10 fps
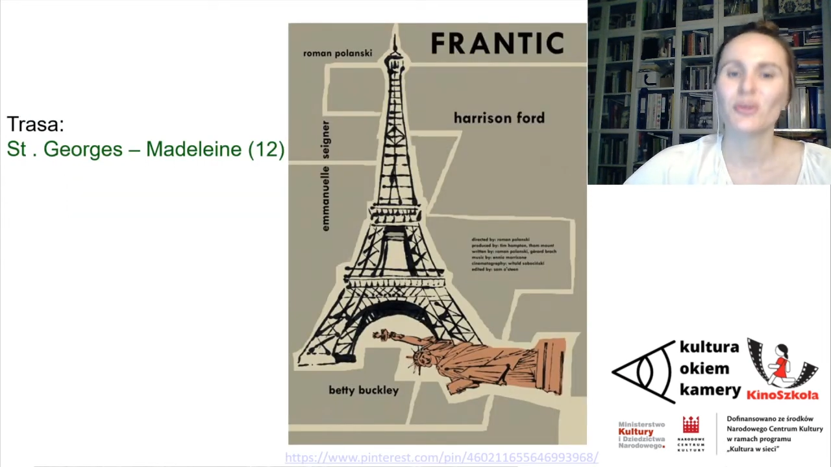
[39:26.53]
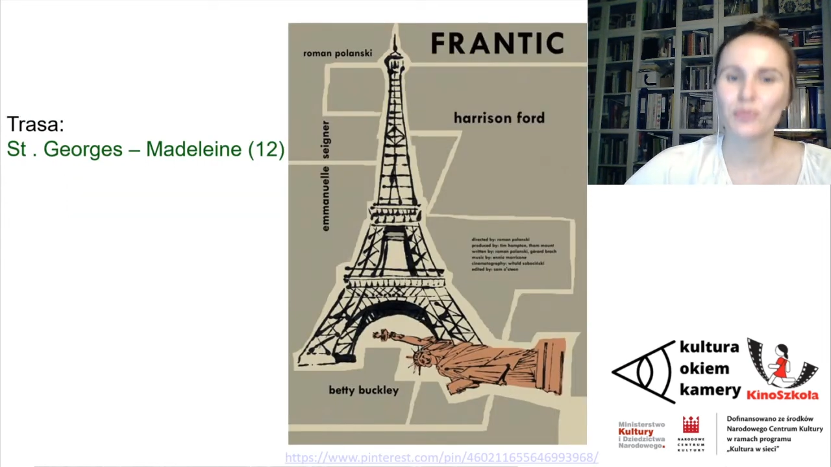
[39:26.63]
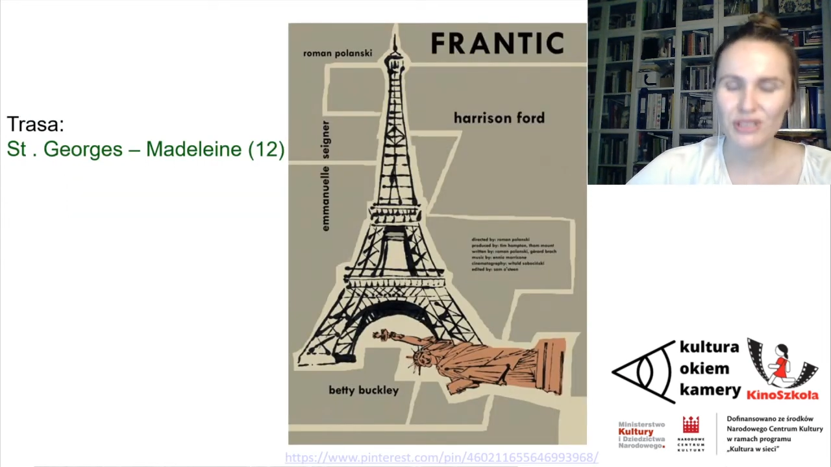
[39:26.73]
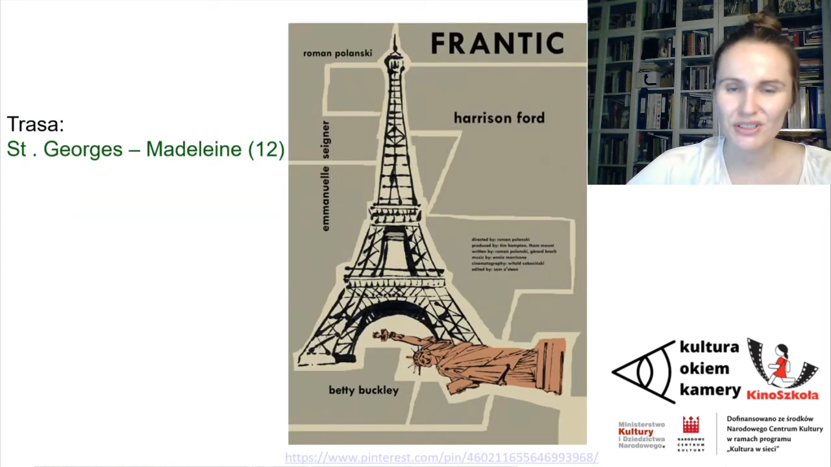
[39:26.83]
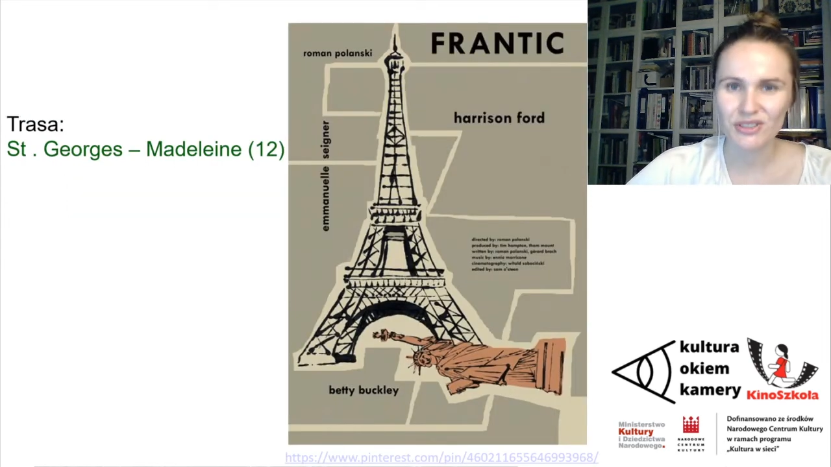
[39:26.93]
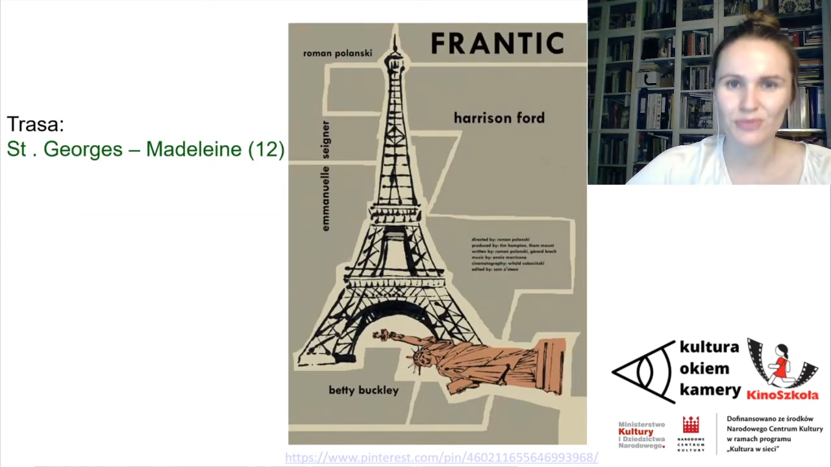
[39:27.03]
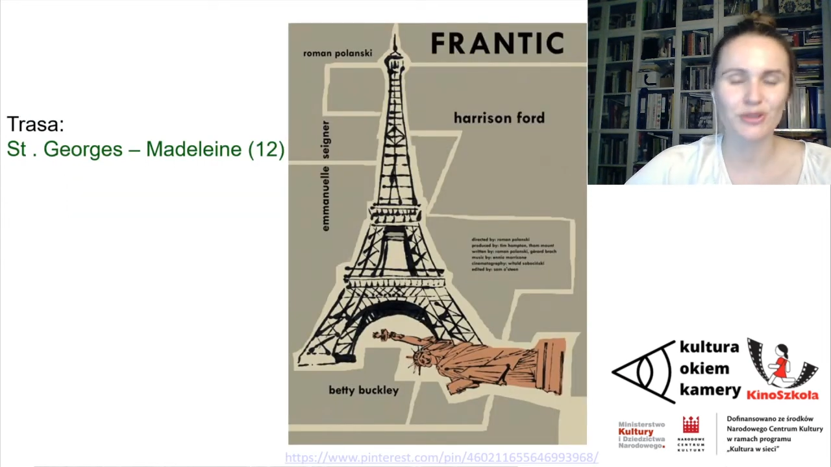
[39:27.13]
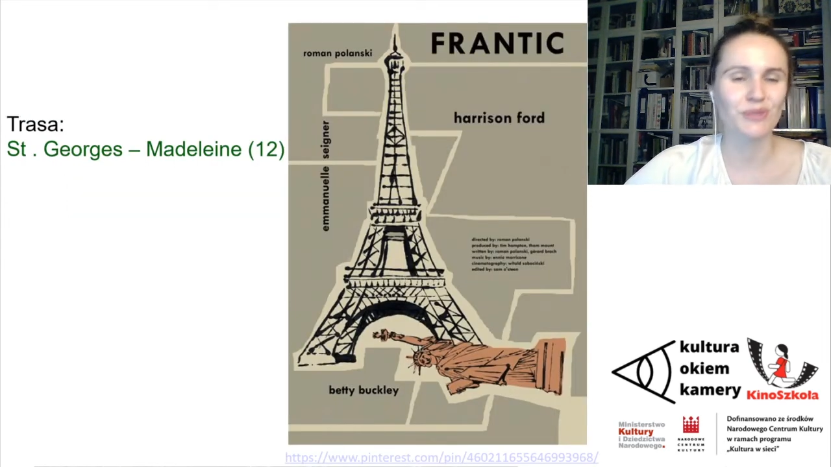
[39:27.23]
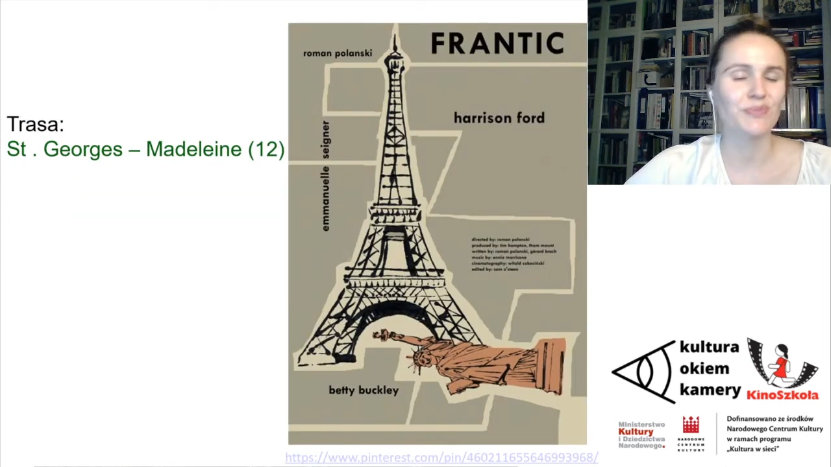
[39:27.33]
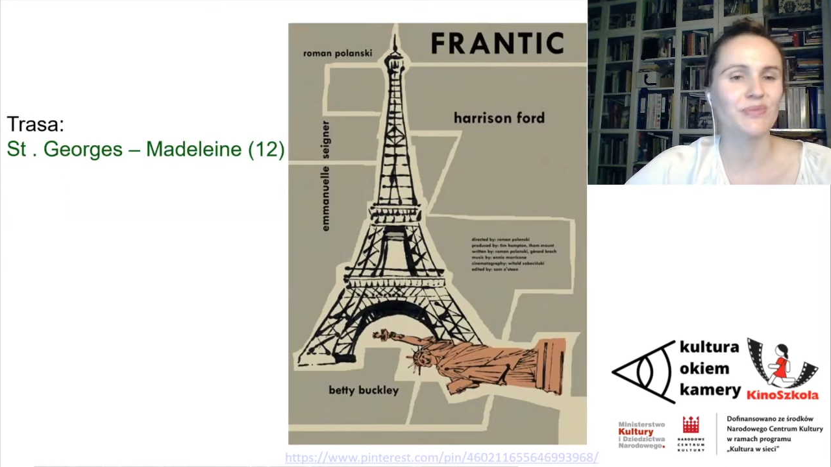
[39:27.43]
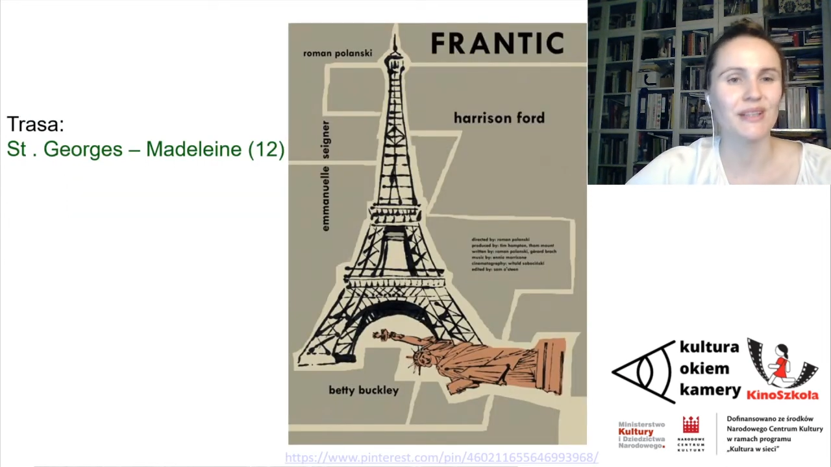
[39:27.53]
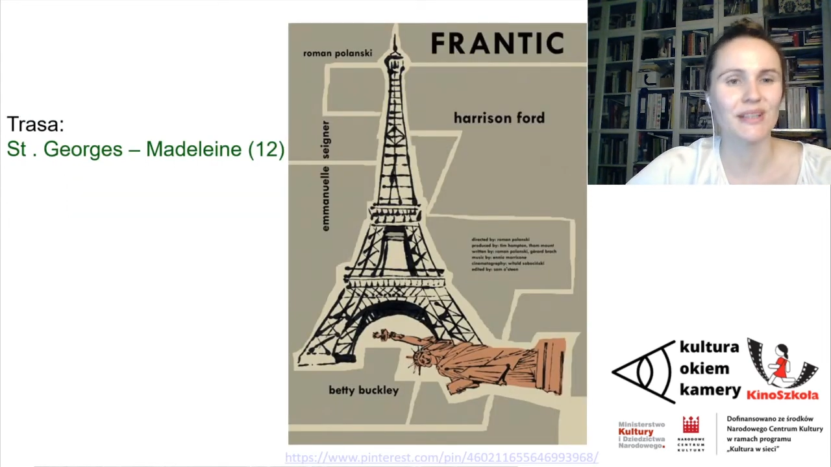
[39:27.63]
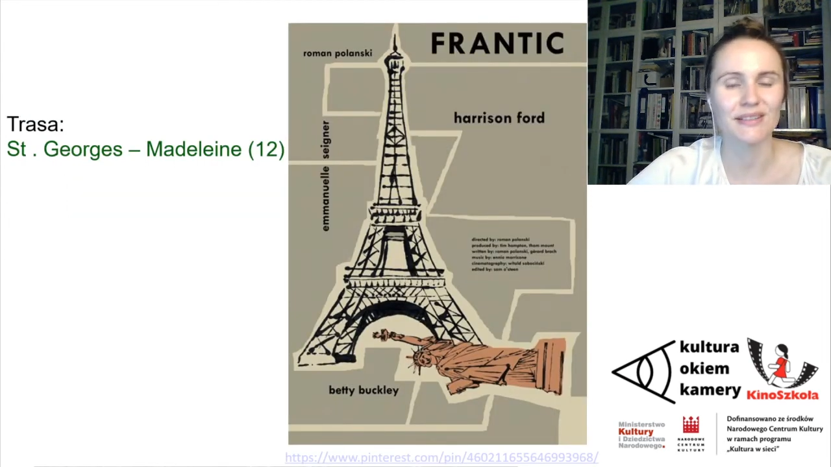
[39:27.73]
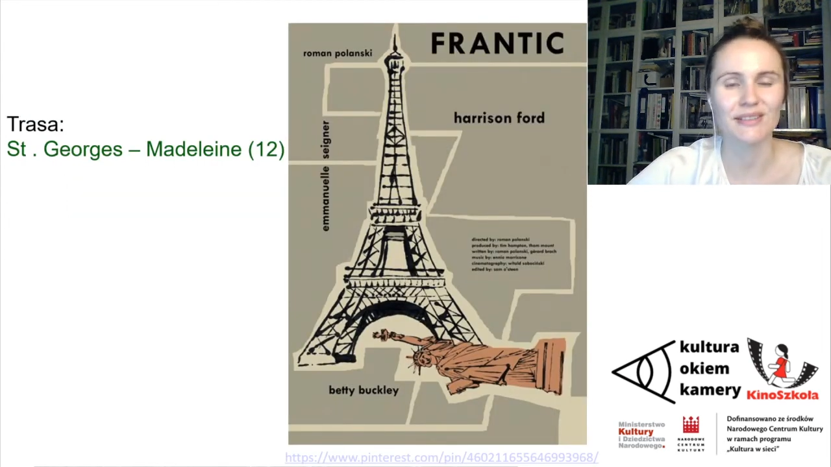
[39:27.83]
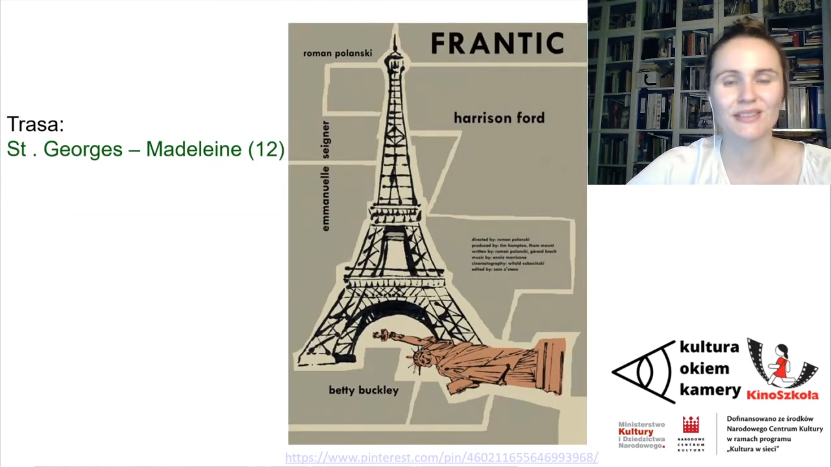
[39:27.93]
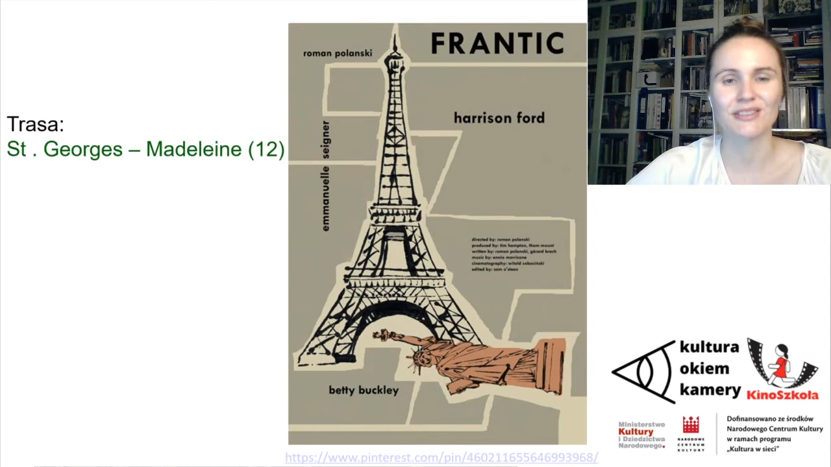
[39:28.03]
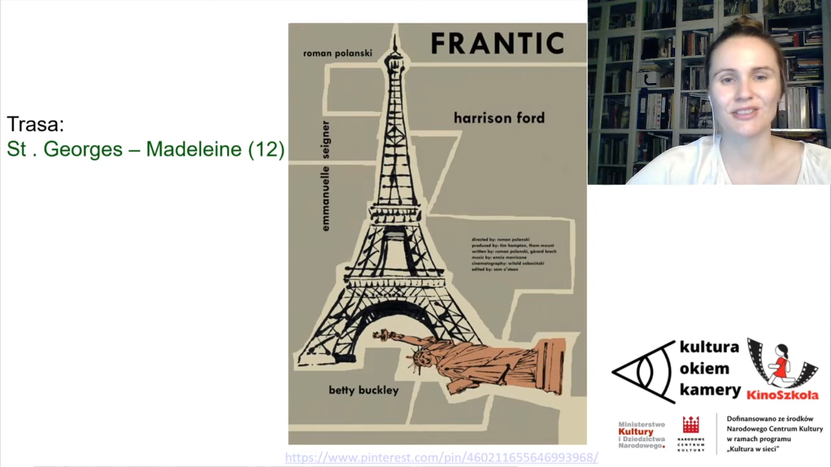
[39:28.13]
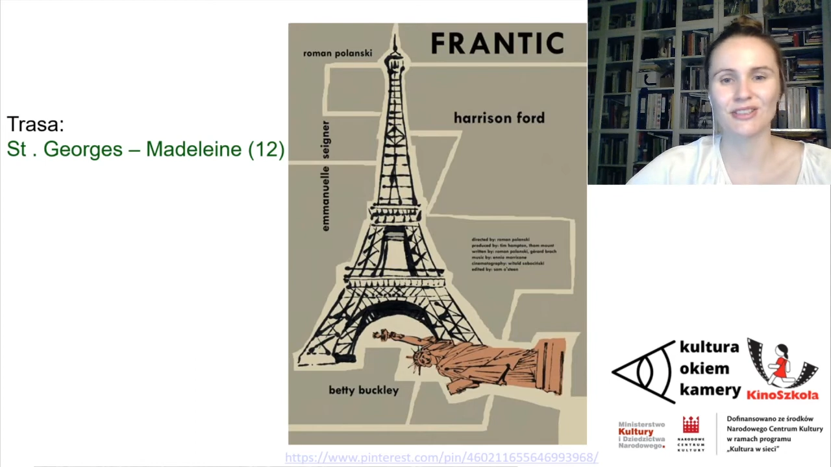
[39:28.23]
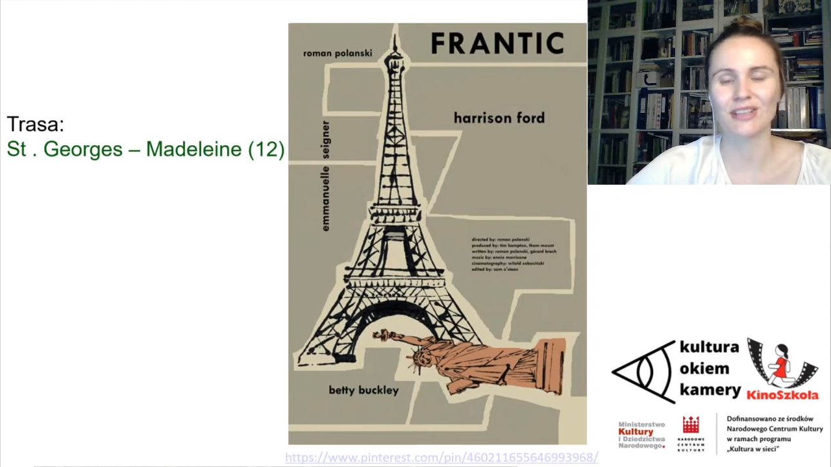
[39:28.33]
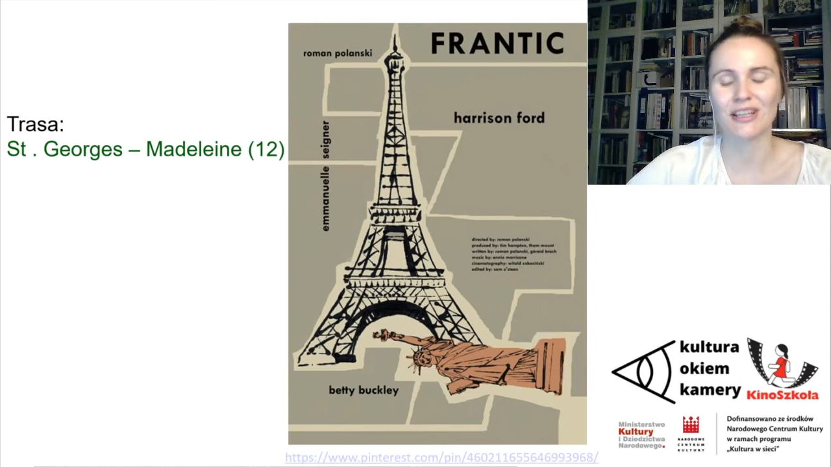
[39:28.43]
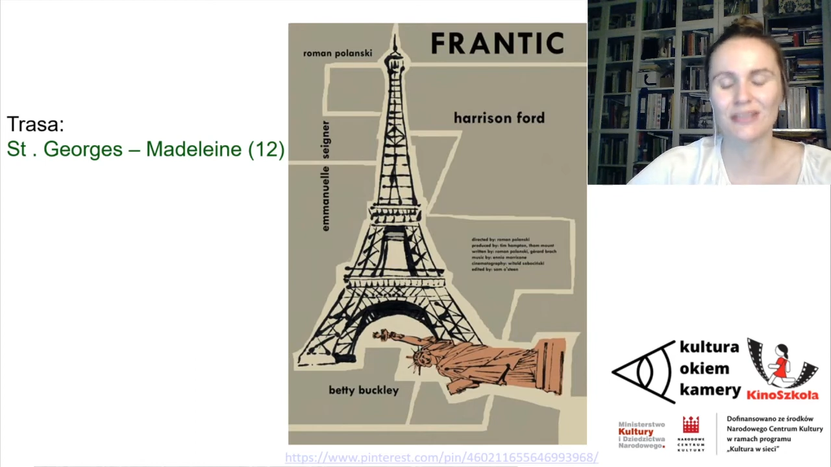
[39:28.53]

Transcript: Przejdziemy teraz e,